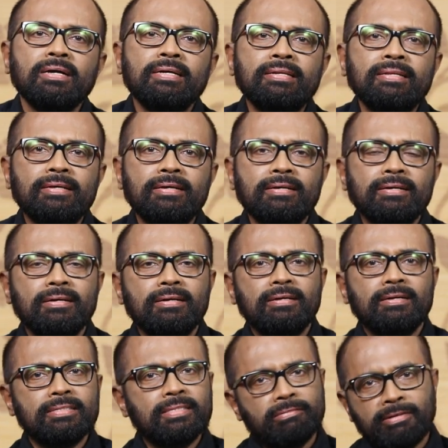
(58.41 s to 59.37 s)
இந்த
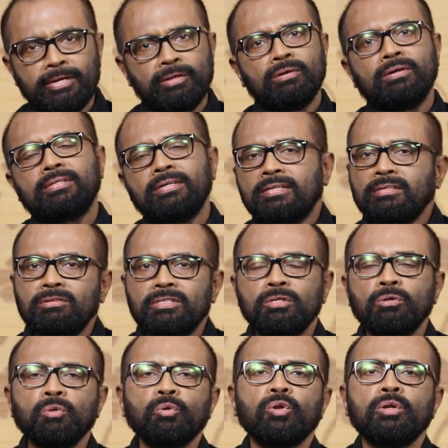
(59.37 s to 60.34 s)
இந்த வீடியோ அதாவது வந்து
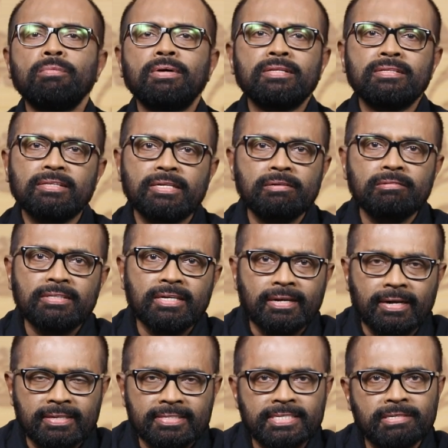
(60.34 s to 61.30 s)
ஒரு ஒரு மாதத்துலேயும் வந்து
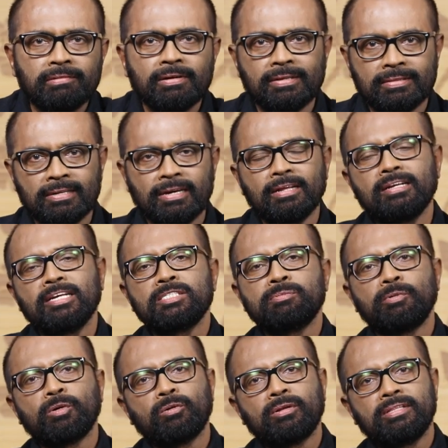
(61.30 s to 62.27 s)
கடைசி வாரத்தில் நான் ரிலீஸ்
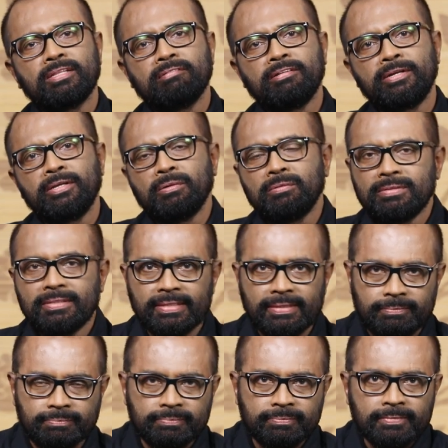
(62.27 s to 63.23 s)
பண்ணக்கூடிய இந்த வீடியோ வந்து
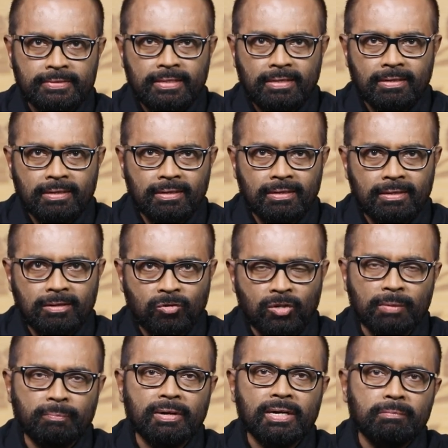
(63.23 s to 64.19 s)

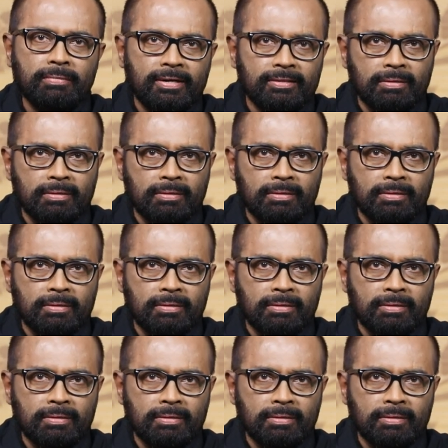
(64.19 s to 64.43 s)
குறிப்பாக நம்ம